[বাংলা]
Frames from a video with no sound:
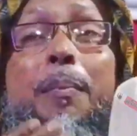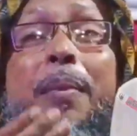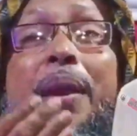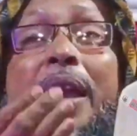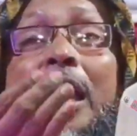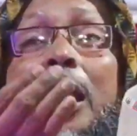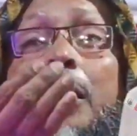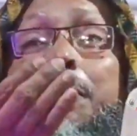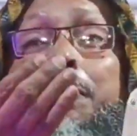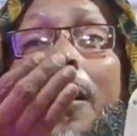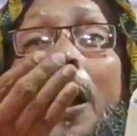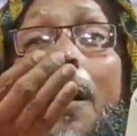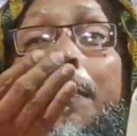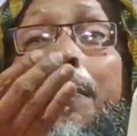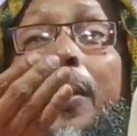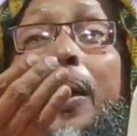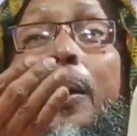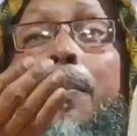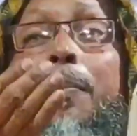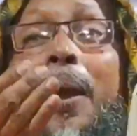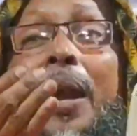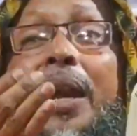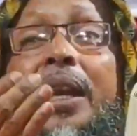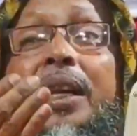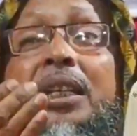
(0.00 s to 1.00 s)
মেয়ের
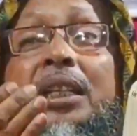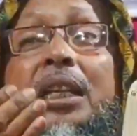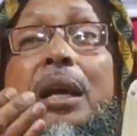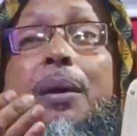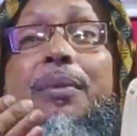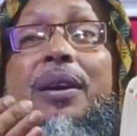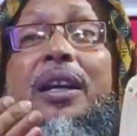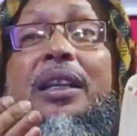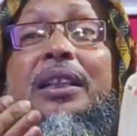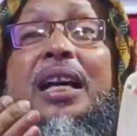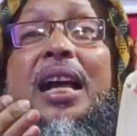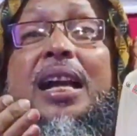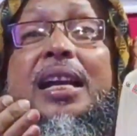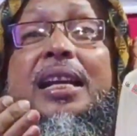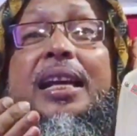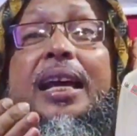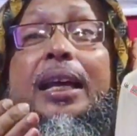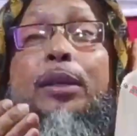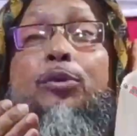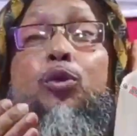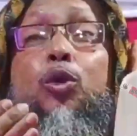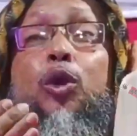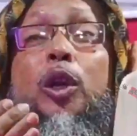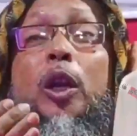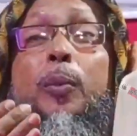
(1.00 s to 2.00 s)
বাপের বাড়ির সামনে
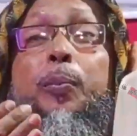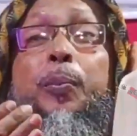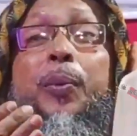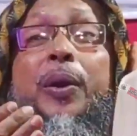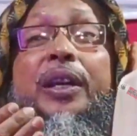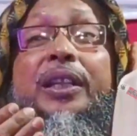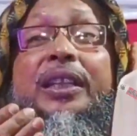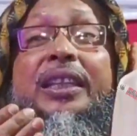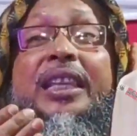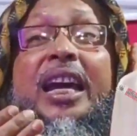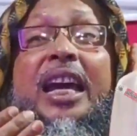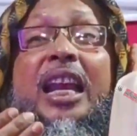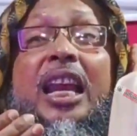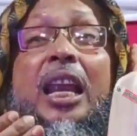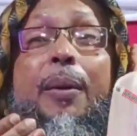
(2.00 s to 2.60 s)
দাঁড়িয়ে চুটি পিটতে